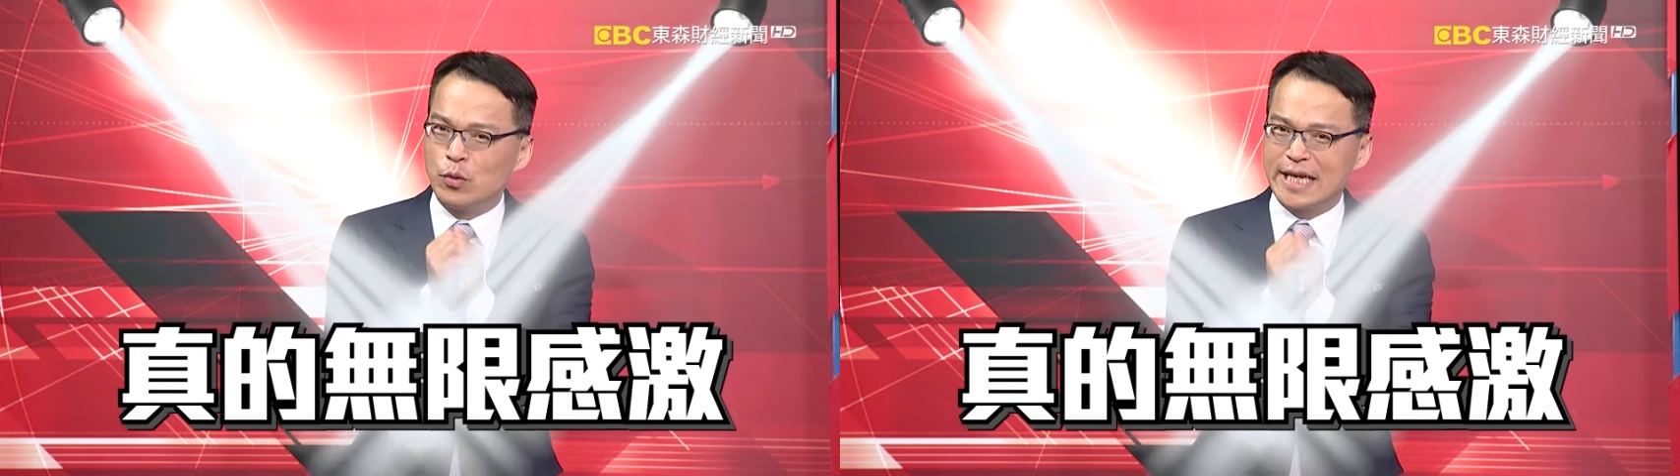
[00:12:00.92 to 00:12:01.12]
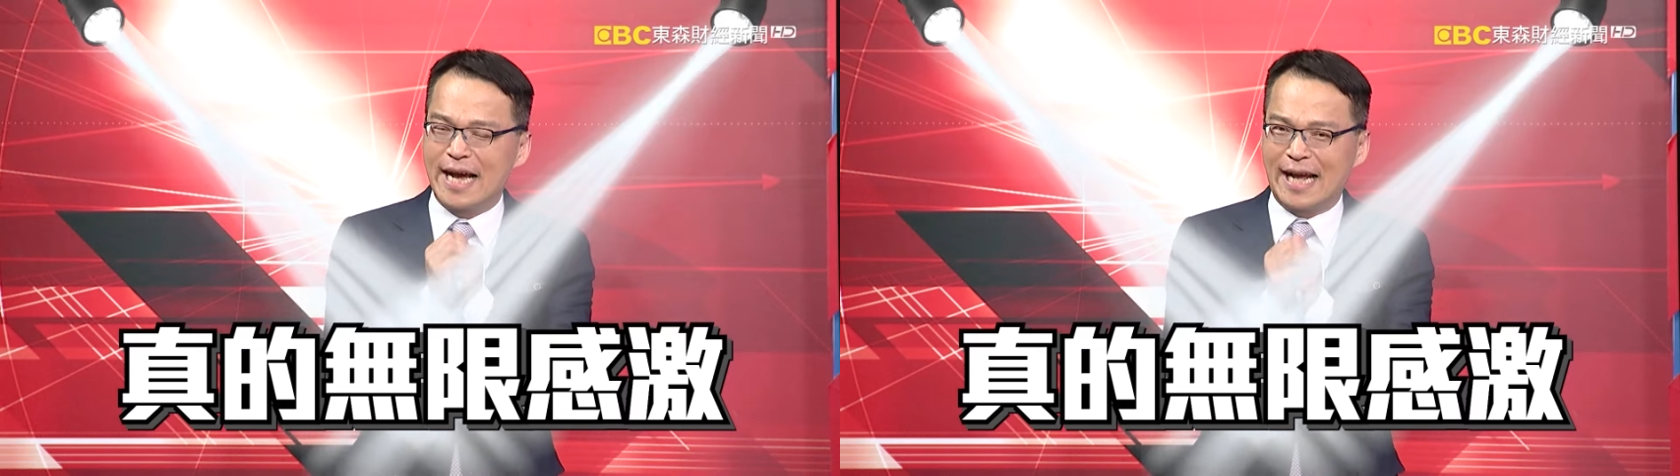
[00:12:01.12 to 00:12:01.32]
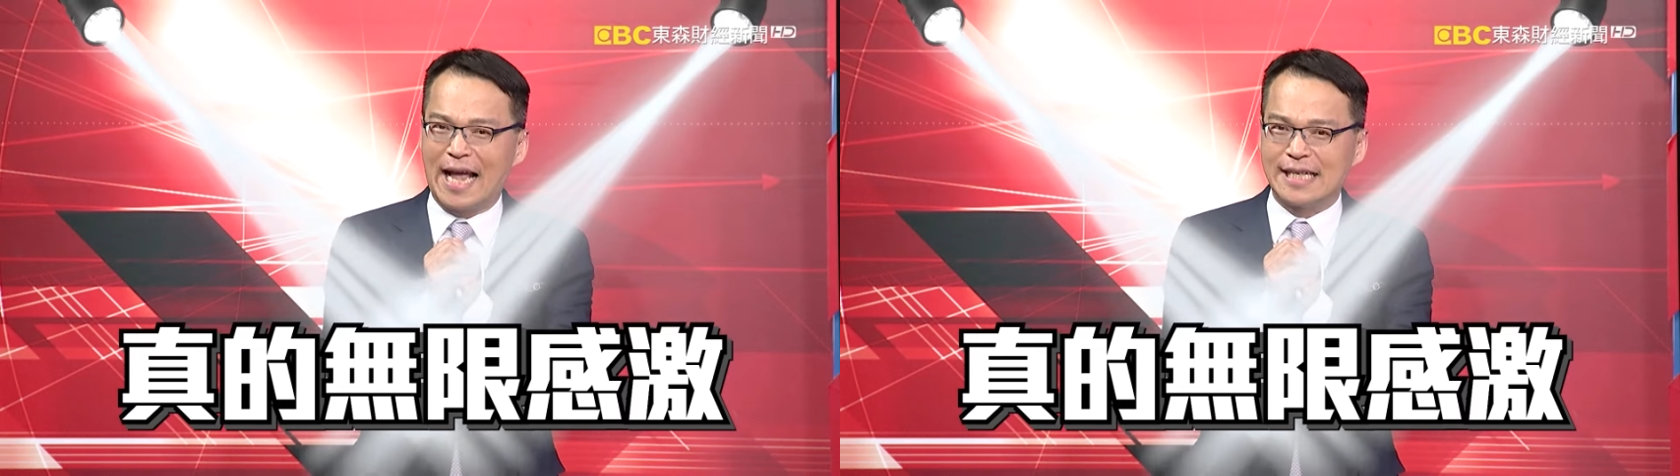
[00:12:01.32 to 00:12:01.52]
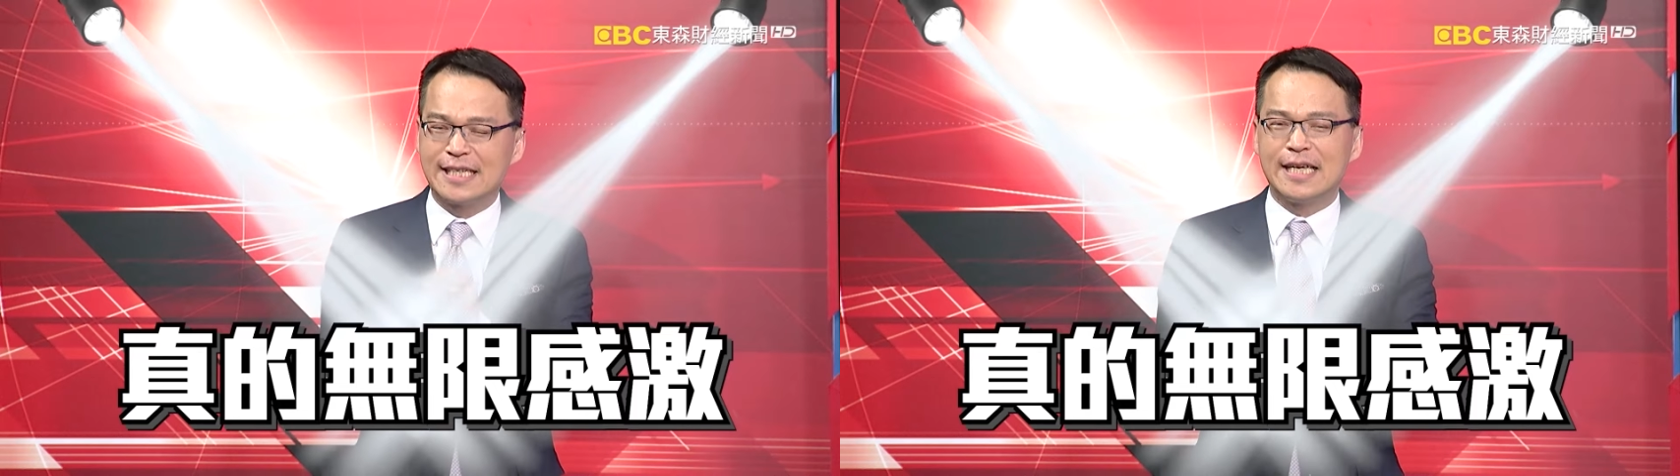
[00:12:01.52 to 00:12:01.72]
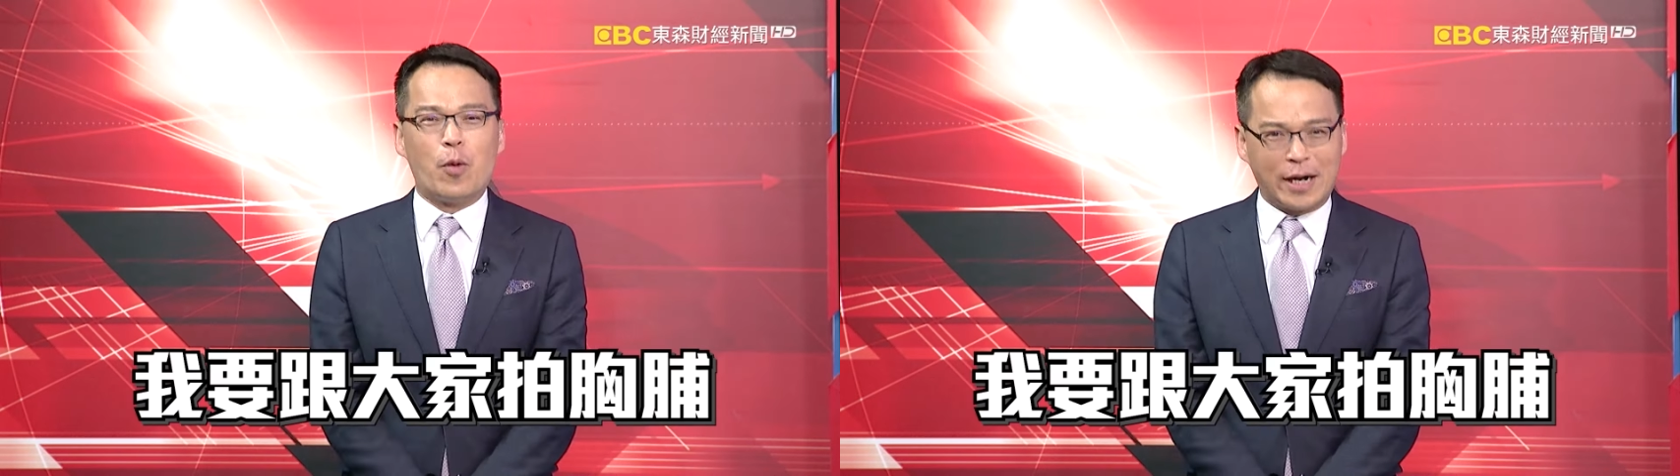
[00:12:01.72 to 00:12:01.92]
限感
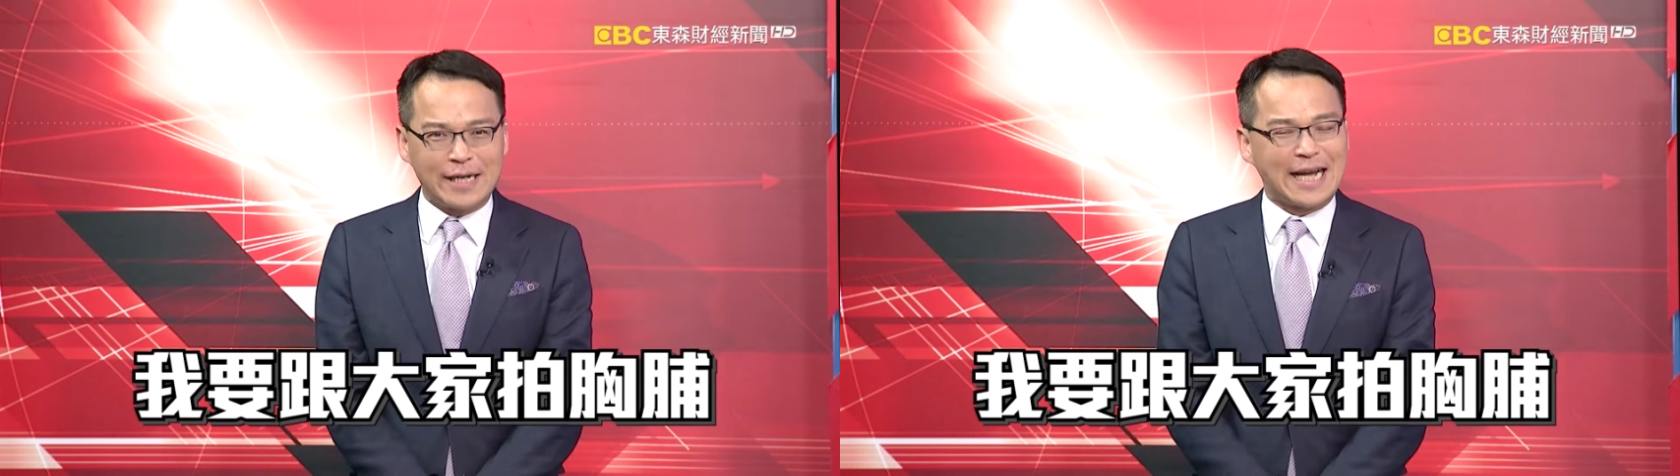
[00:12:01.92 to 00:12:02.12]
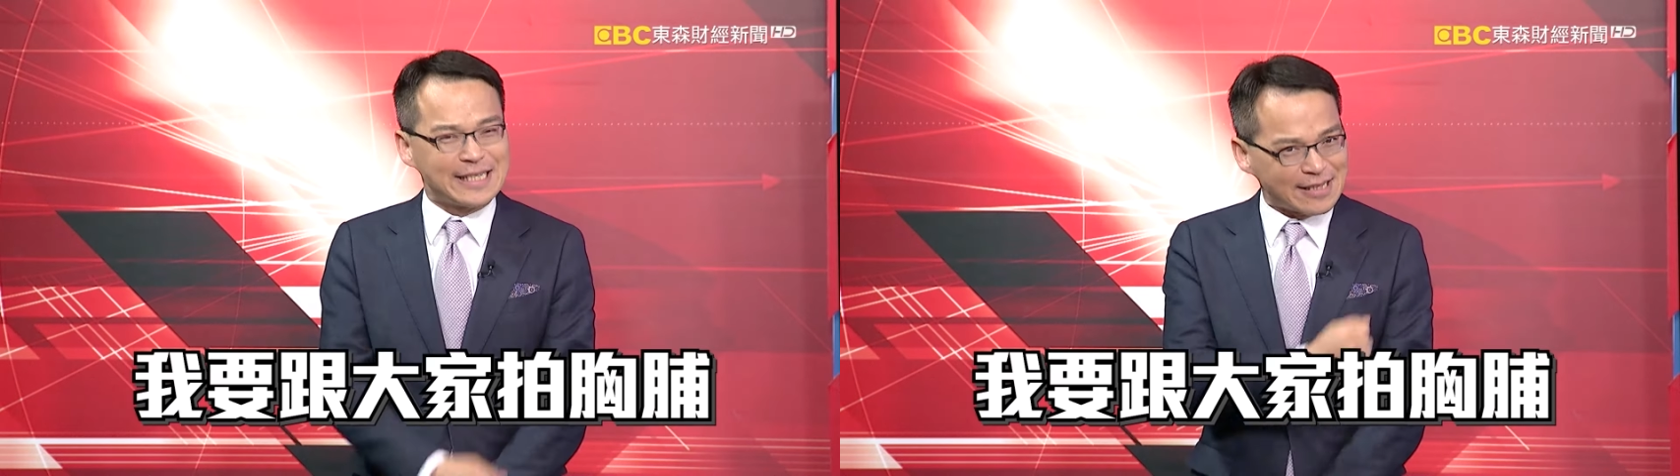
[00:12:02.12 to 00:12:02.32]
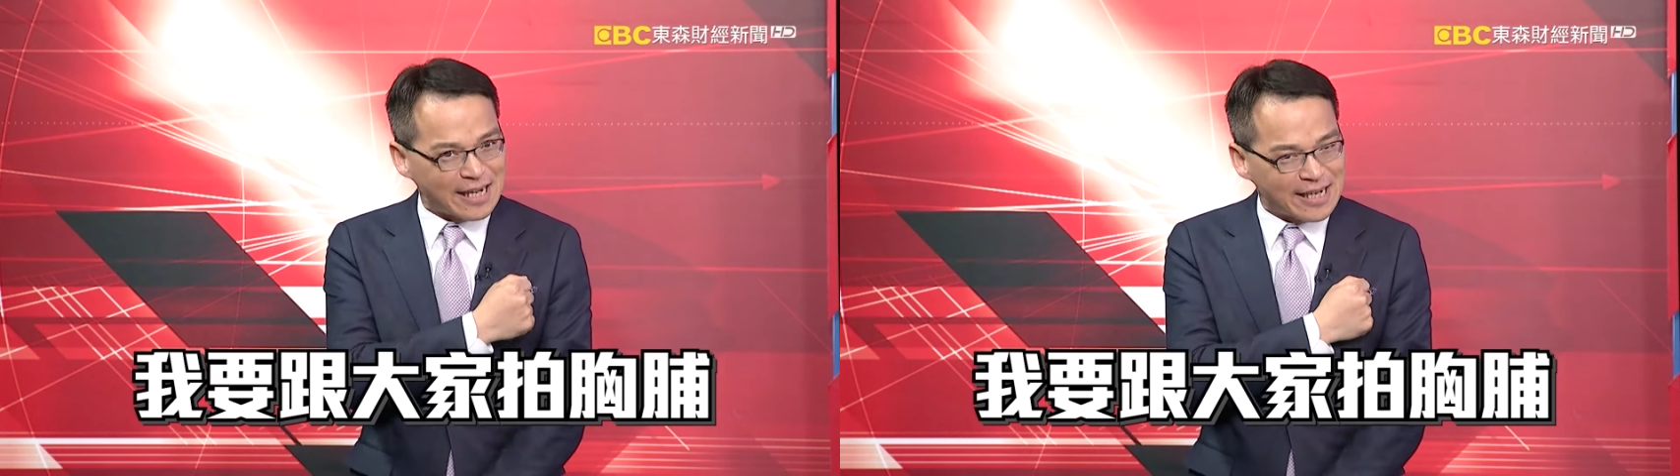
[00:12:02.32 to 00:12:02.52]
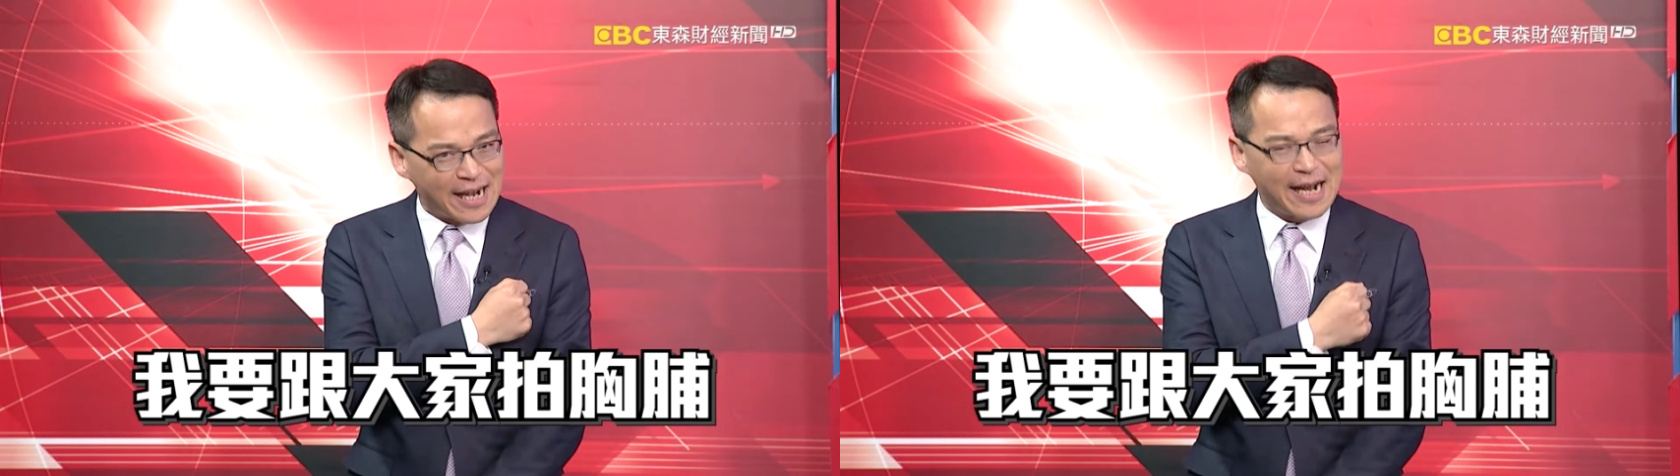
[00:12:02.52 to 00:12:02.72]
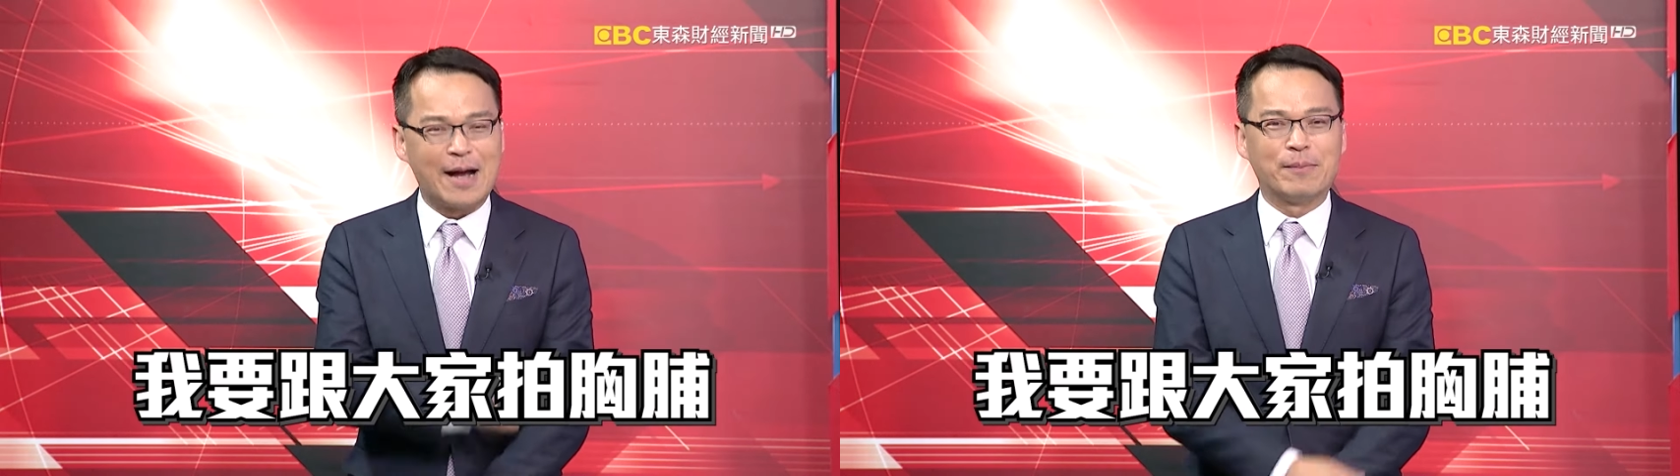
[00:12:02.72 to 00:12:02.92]
激。我要跟大家邓显
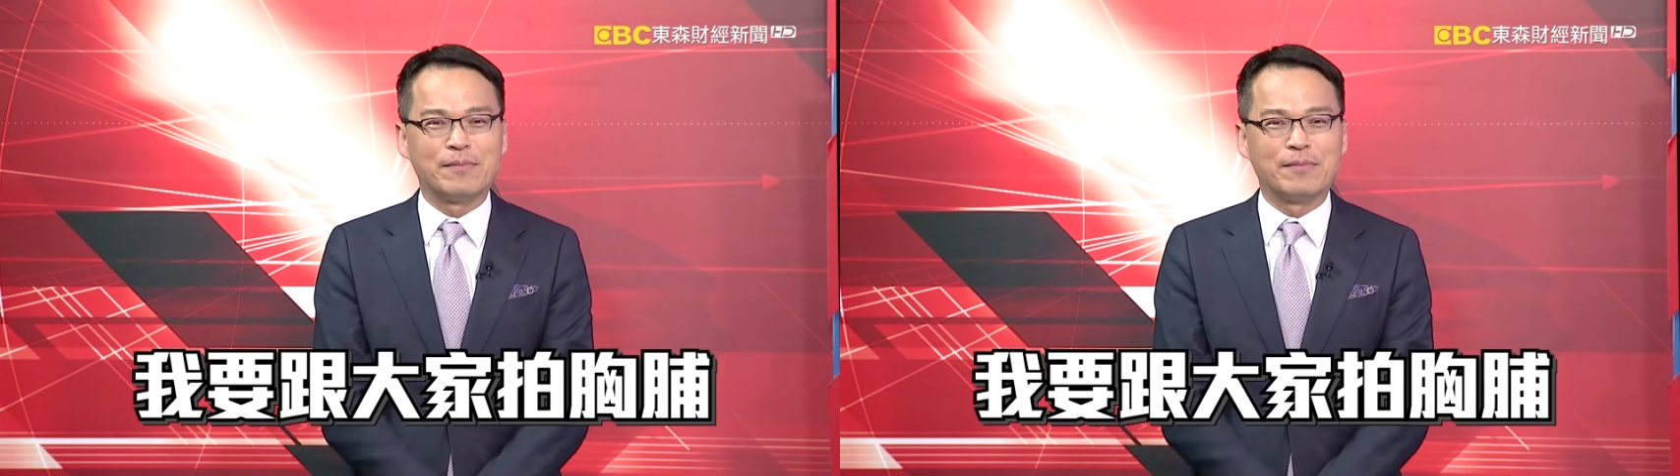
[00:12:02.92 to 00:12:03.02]
康